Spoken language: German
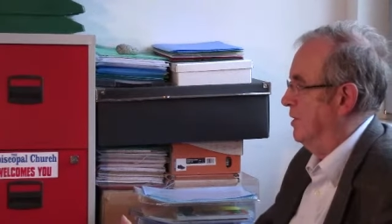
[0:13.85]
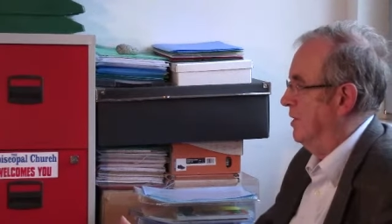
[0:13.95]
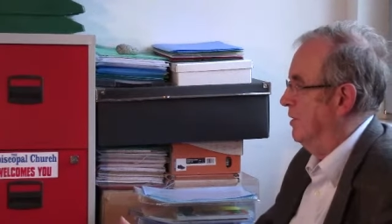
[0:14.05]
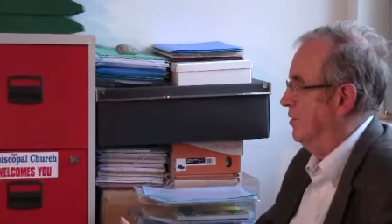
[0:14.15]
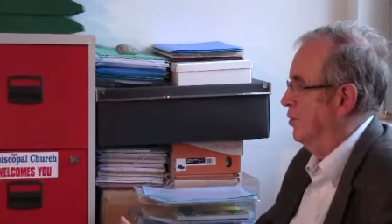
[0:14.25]

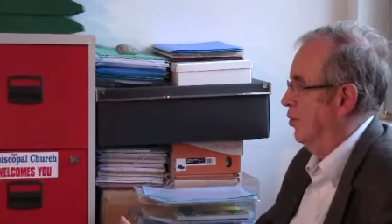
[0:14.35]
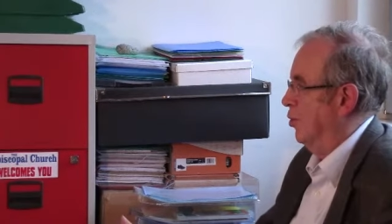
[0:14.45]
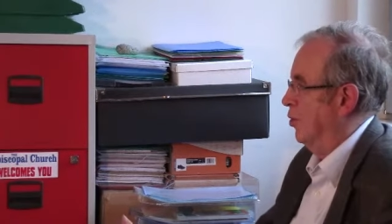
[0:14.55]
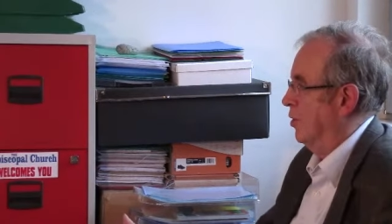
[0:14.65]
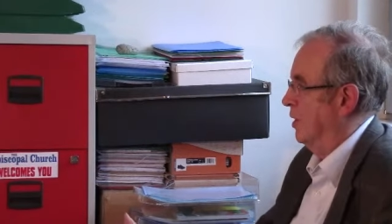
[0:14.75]
Tieren
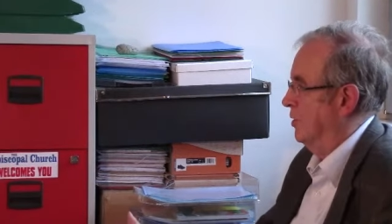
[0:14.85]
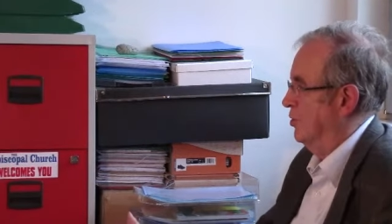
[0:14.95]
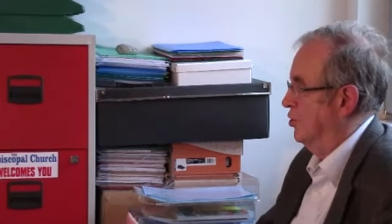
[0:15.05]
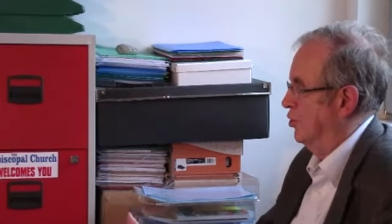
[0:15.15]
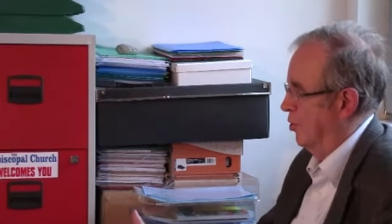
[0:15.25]
doch
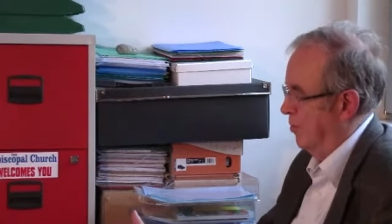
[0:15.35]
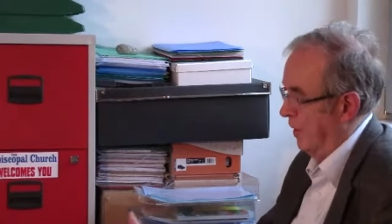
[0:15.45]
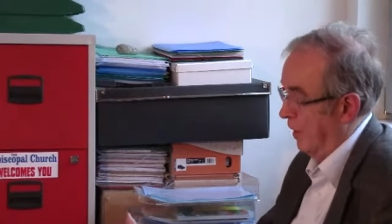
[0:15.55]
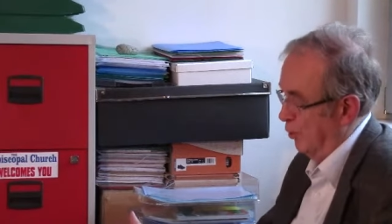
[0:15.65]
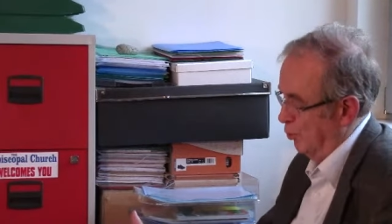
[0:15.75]
ganz
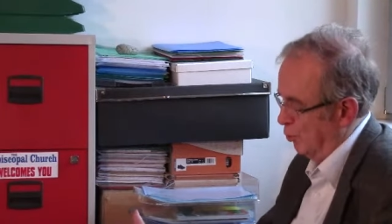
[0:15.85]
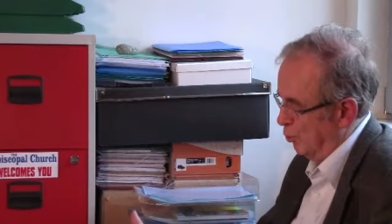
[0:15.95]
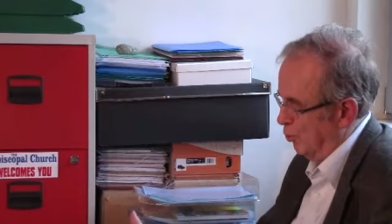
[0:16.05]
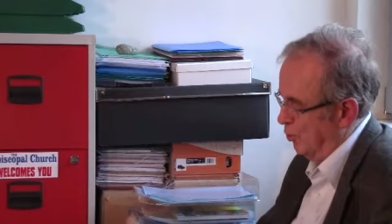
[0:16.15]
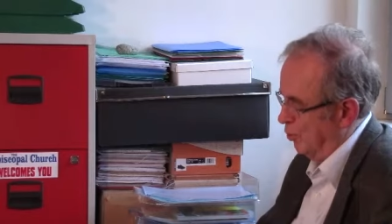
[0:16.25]
normal und
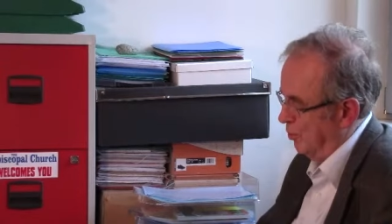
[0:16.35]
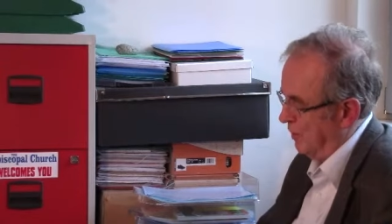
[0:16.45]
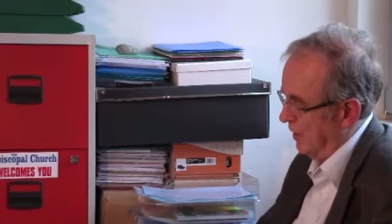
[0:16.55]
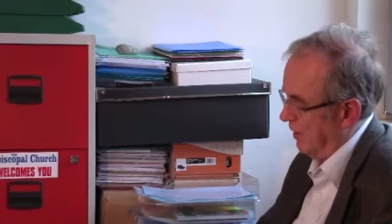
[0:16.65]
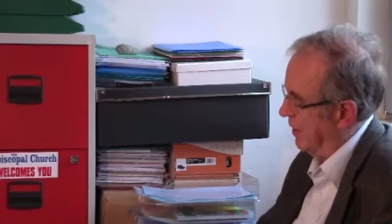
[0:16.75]
gut
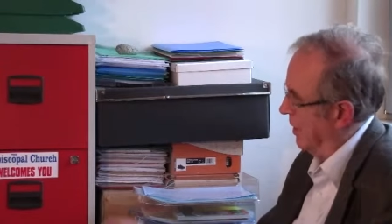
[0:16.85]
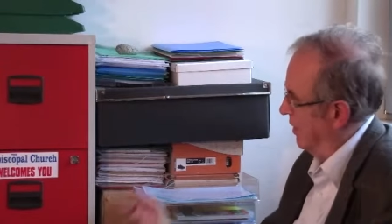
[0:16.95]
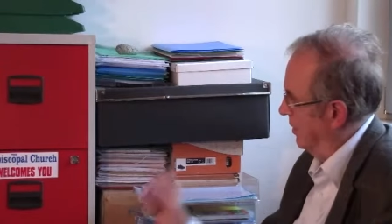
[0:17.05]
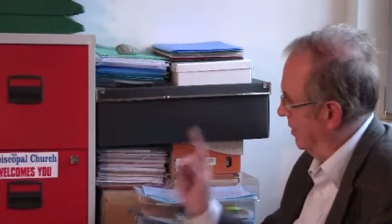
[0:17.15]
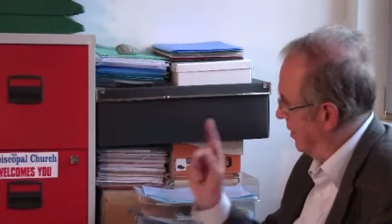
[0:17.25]
umgehen kann.